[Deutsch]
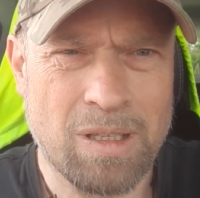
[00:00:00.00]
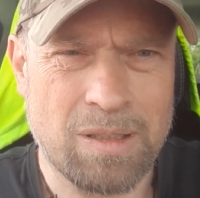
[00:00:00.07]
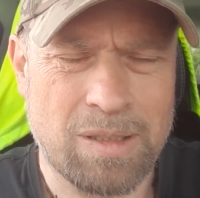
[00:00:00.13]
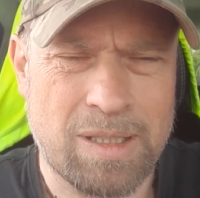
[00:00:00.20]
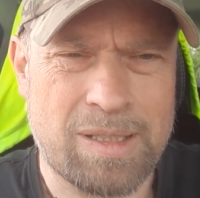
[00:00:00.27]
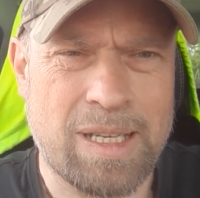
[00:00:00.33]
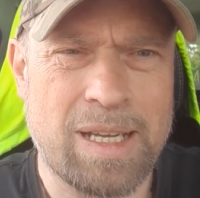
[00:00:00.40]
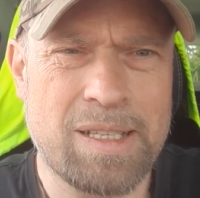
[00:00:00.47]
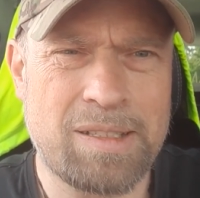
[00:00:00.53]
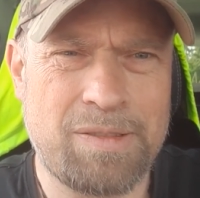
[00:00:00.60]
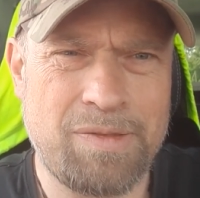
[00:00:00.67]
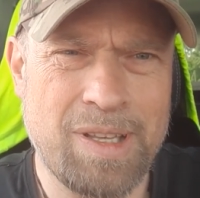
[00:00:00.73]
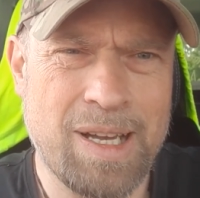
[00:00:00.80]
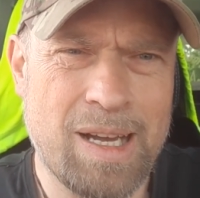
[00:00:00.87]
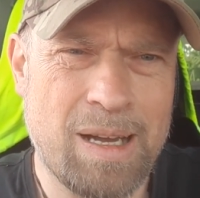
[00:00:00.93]
Das heißt,
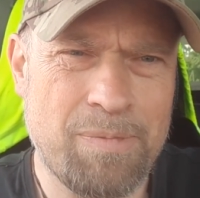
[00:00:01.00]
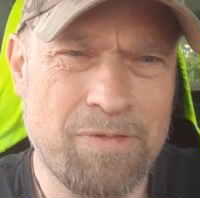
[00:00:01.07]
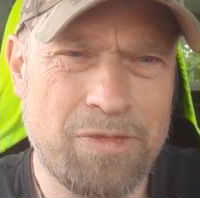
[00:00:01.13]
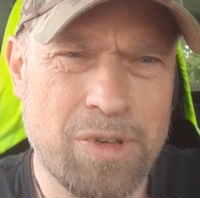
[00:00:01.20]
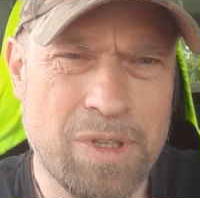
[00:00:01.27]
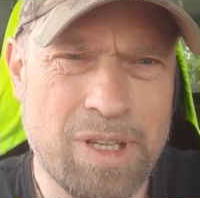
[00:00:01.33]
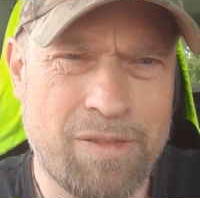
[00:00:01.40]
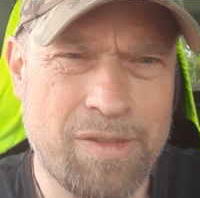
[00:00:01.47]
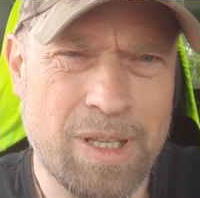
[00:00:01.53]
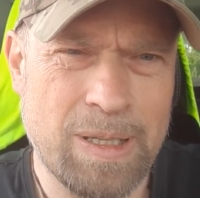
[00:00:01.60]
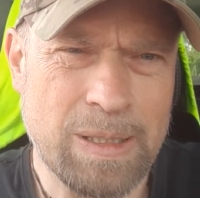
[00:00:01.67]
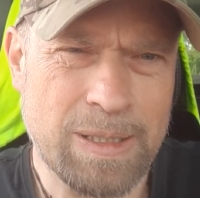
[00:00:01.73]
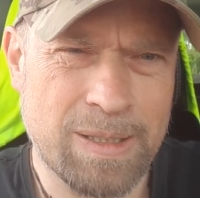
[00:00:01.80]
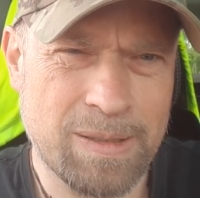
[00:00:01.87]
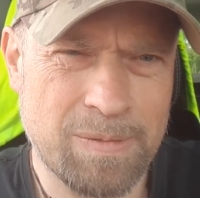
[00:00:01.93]
wir haben vor der
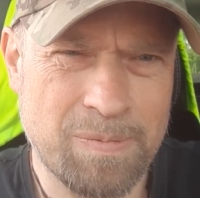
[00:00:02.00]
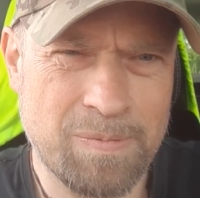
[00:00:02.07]
Welt